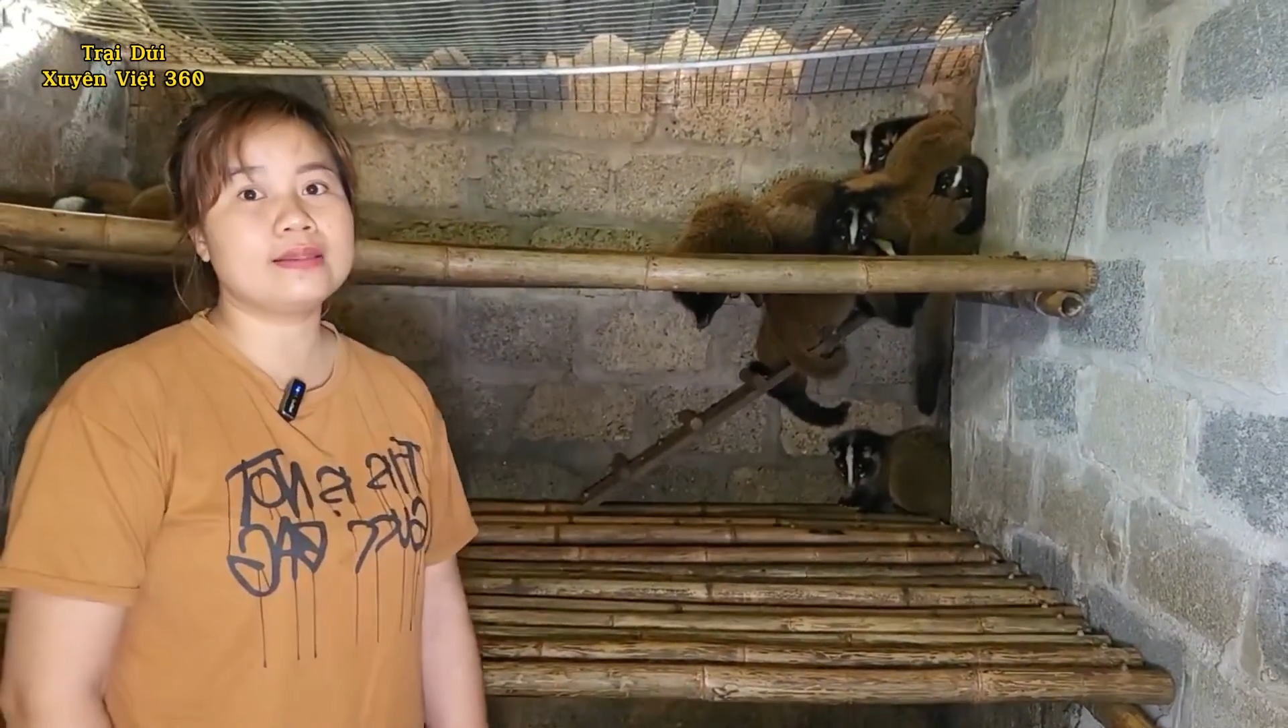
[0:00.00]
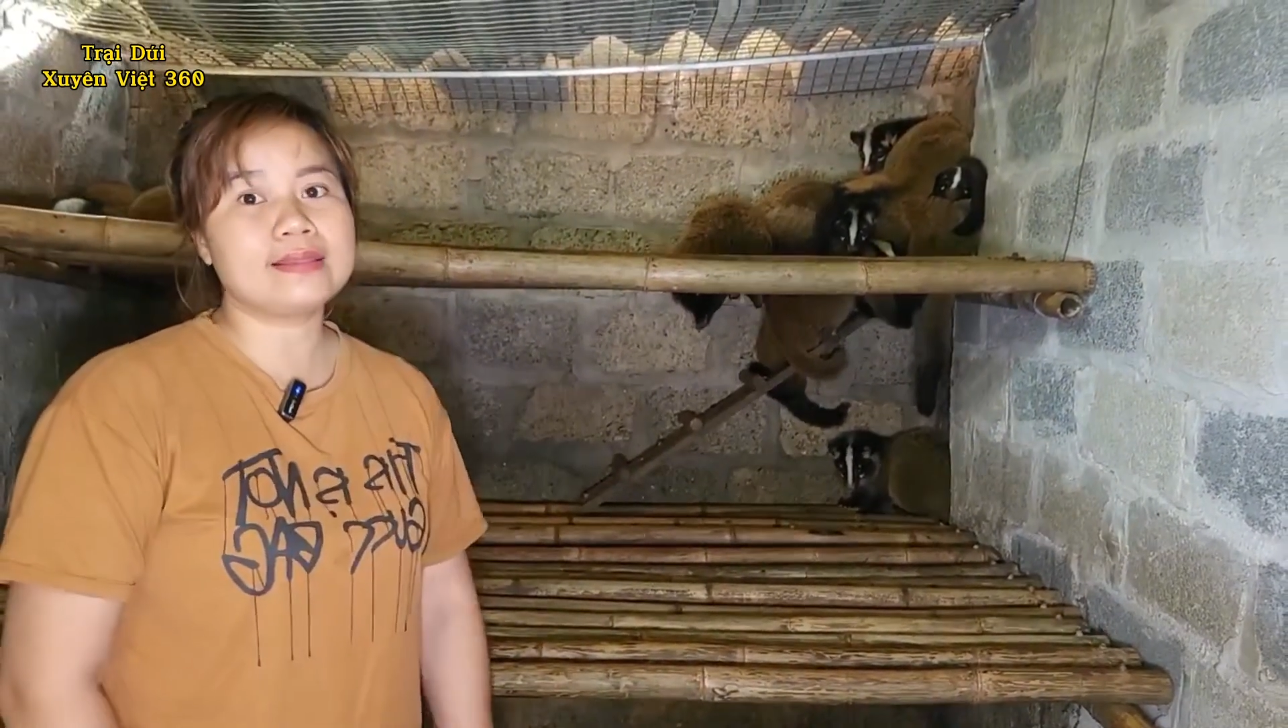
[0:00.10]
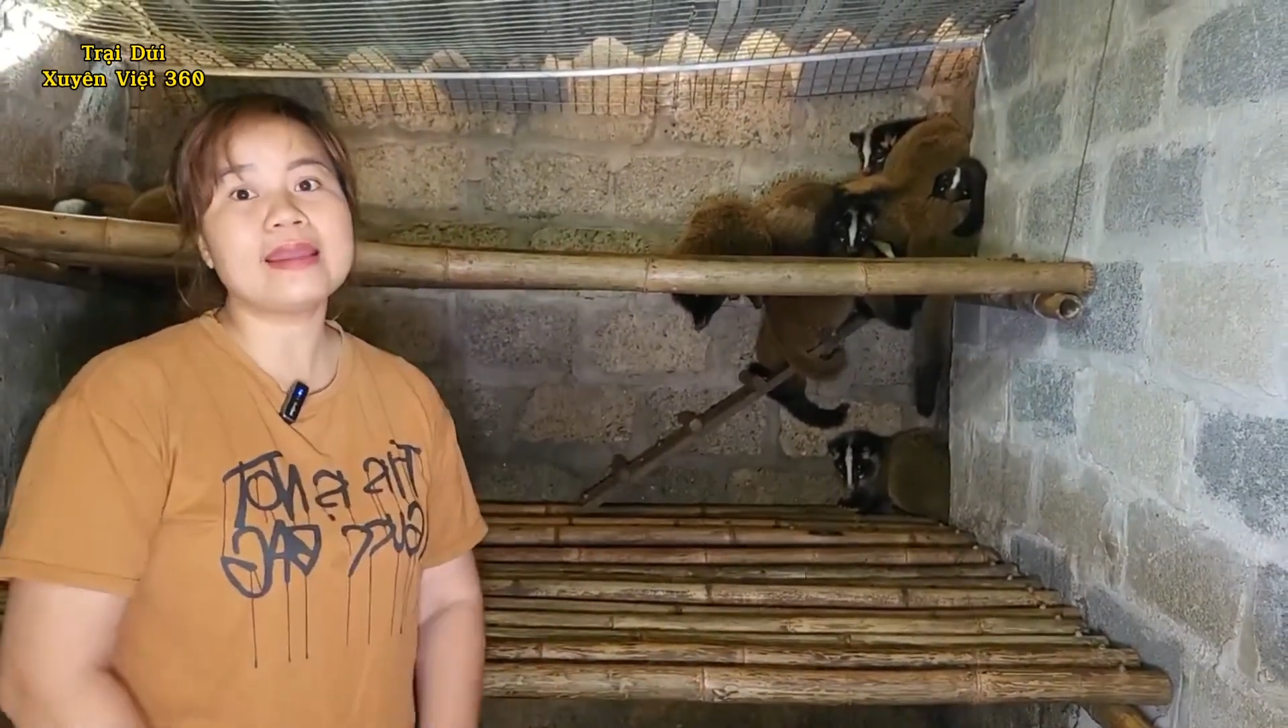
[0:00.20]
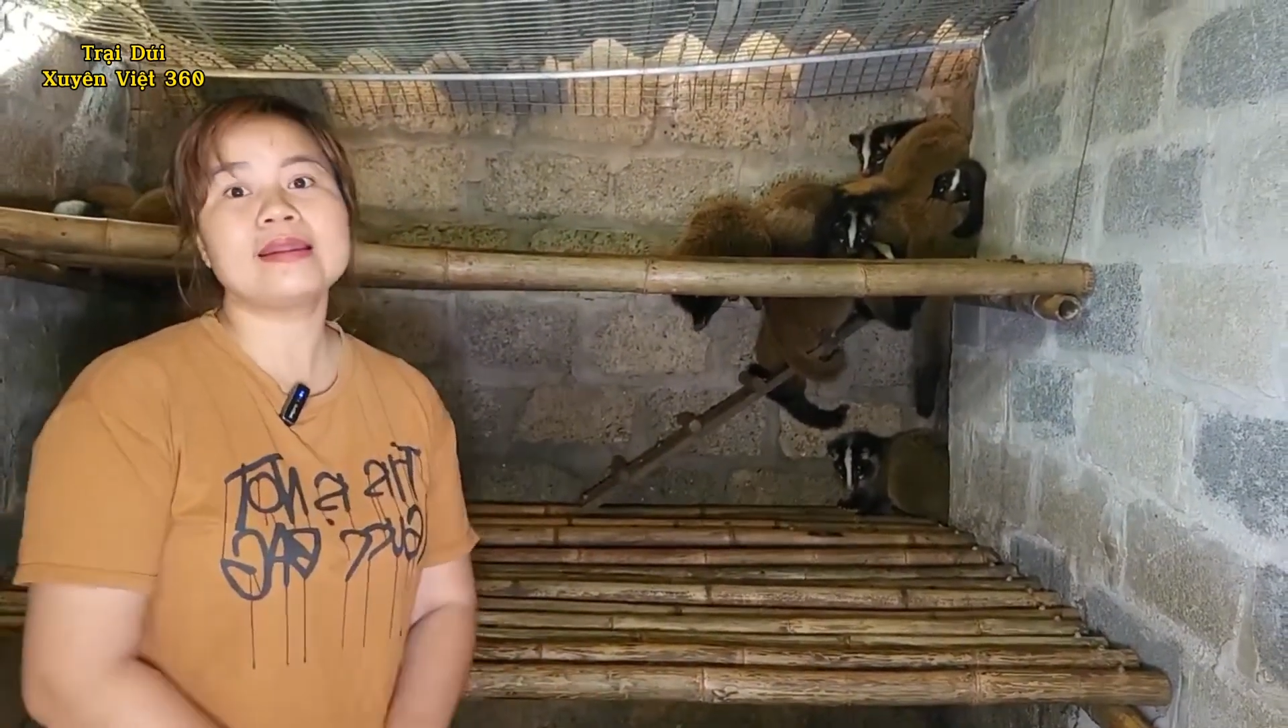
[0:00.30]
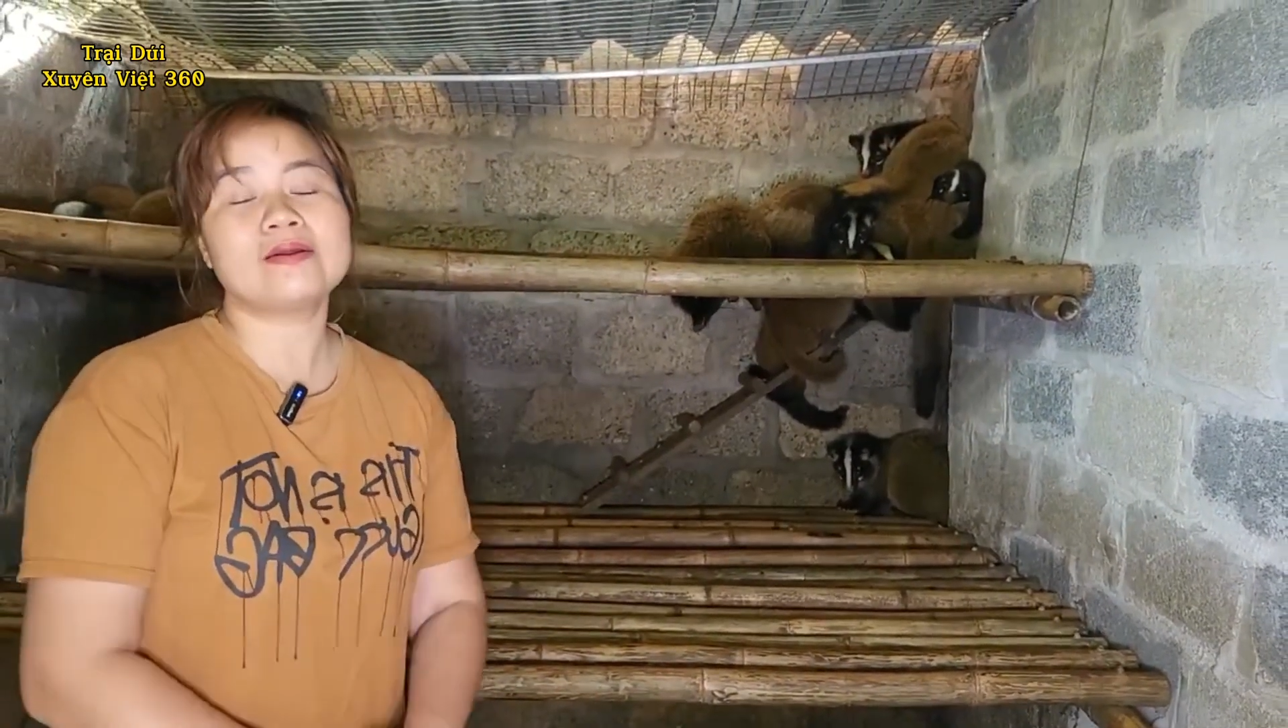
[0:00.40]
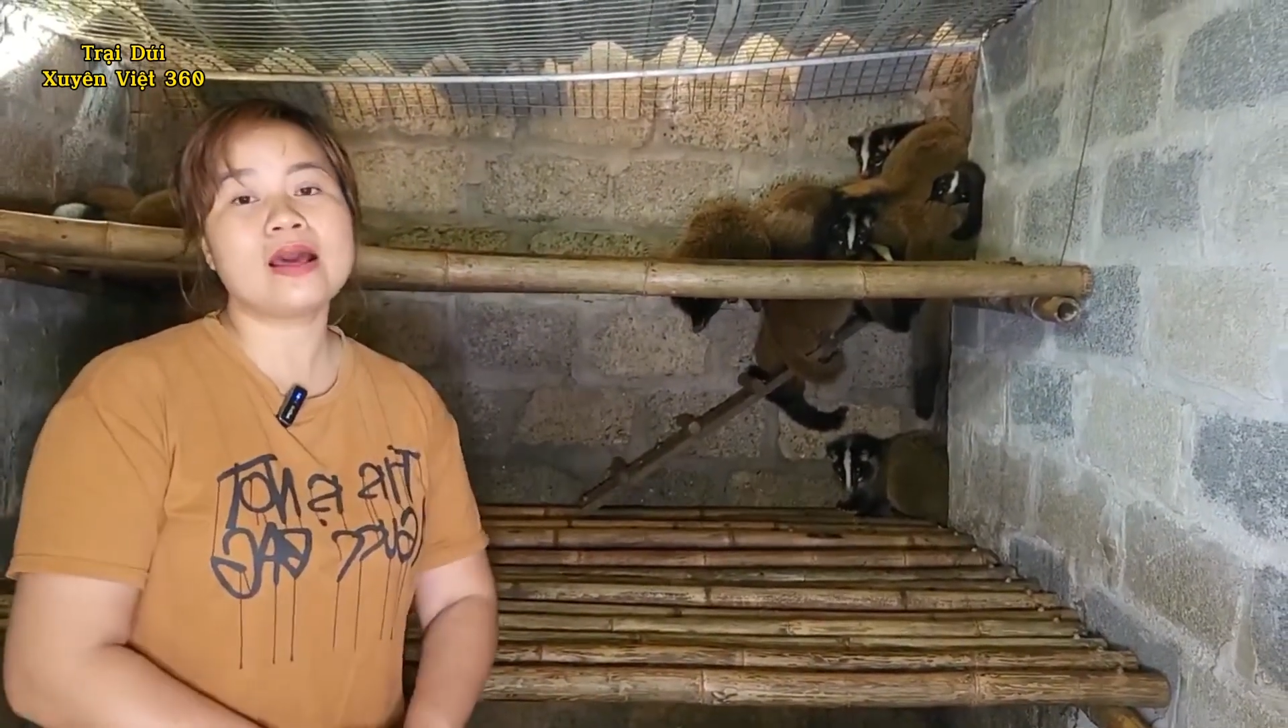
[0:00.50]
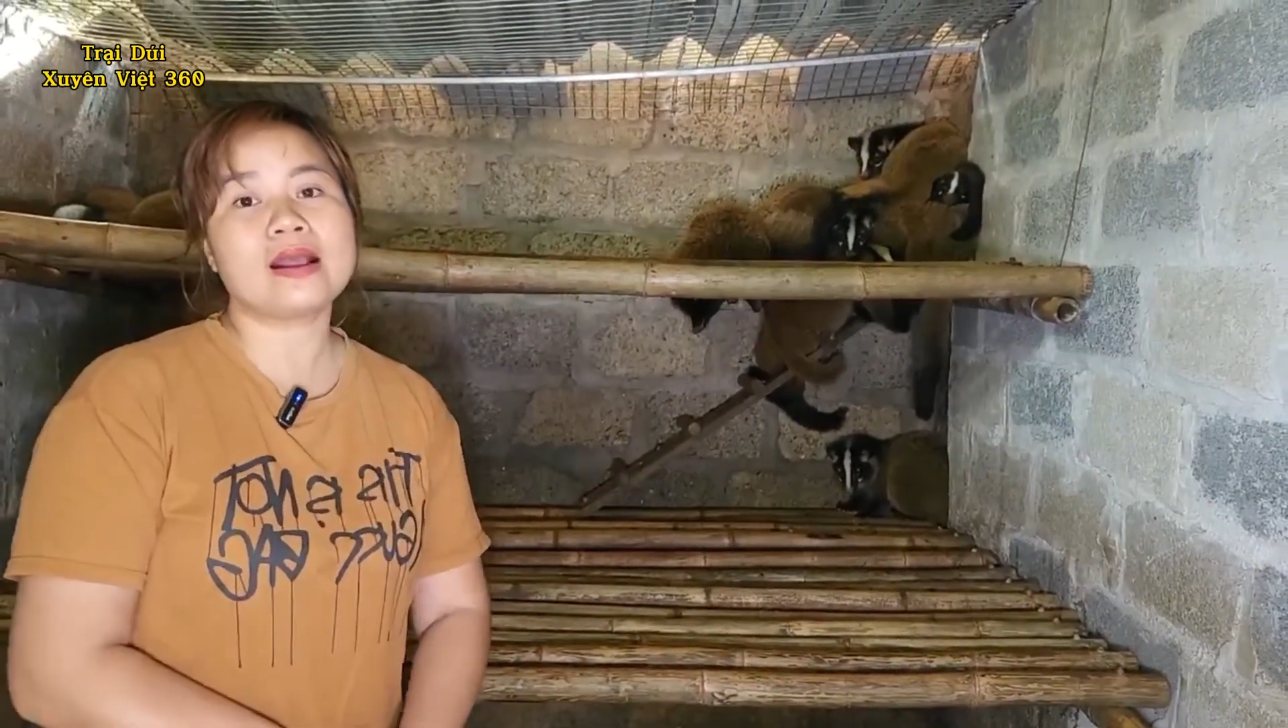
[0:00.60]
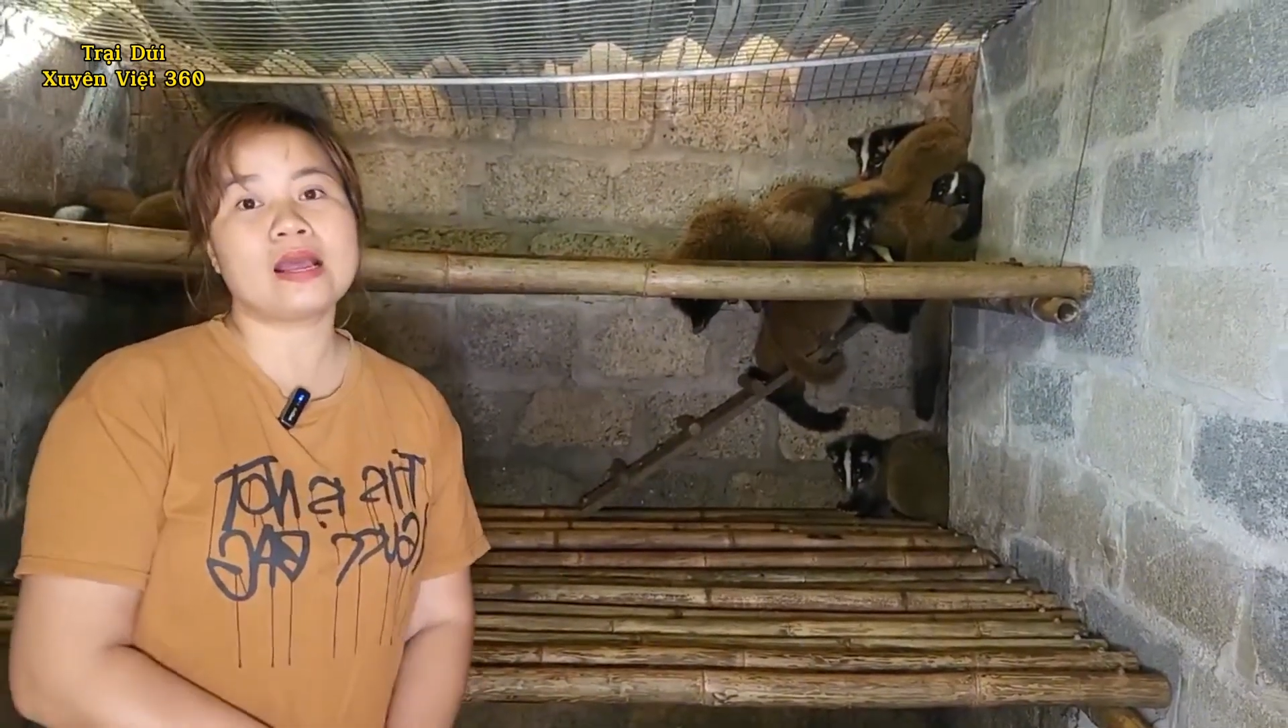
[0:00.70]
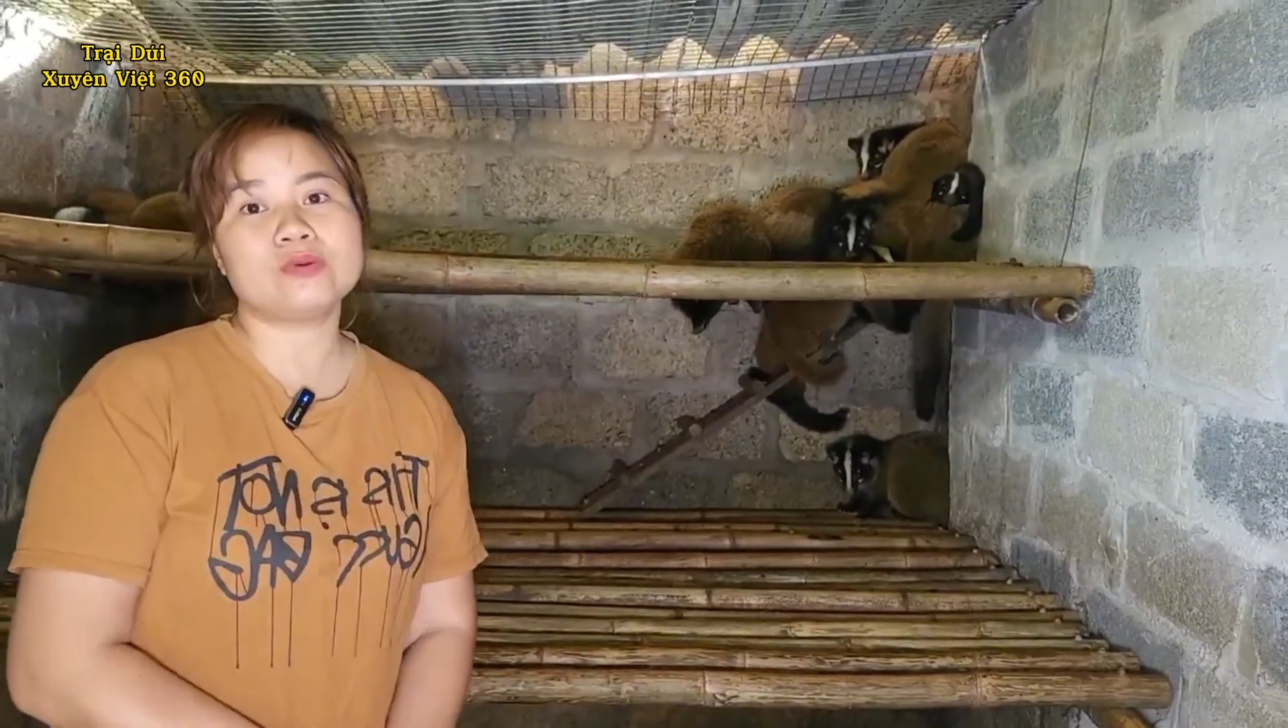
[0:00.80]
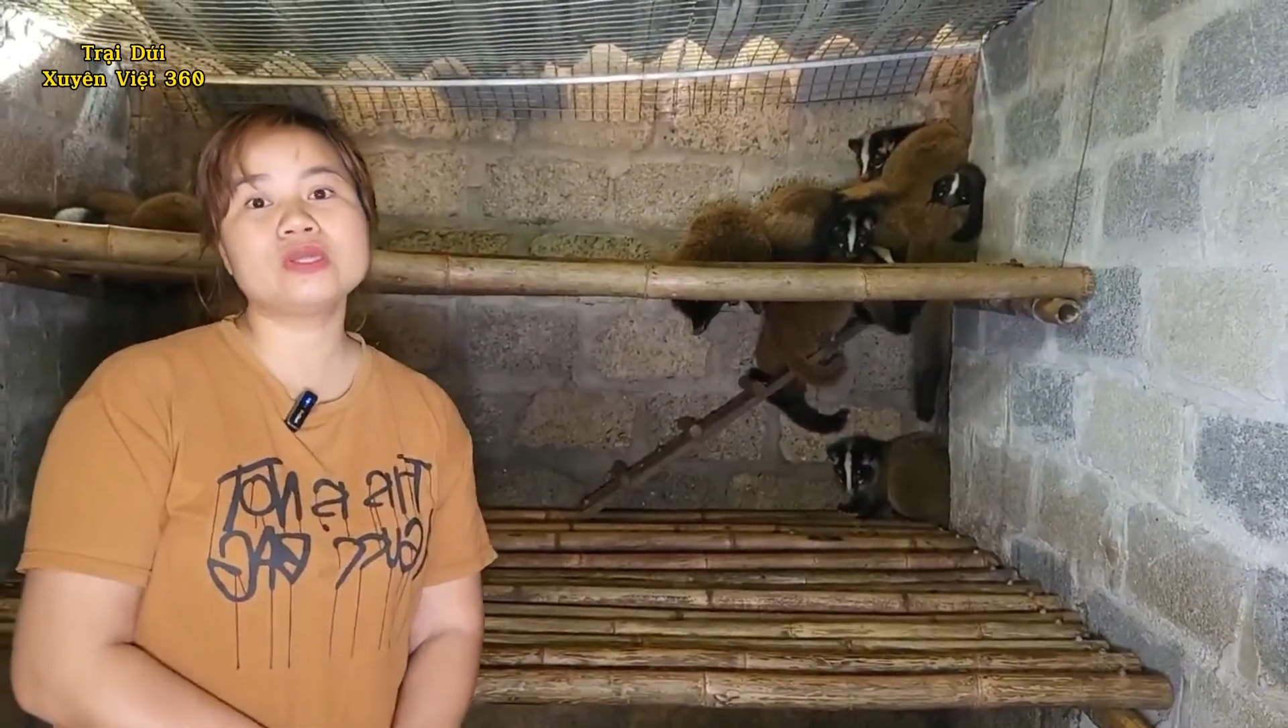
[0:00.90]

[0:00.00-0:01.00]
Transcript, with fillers: quả kinh tế hiện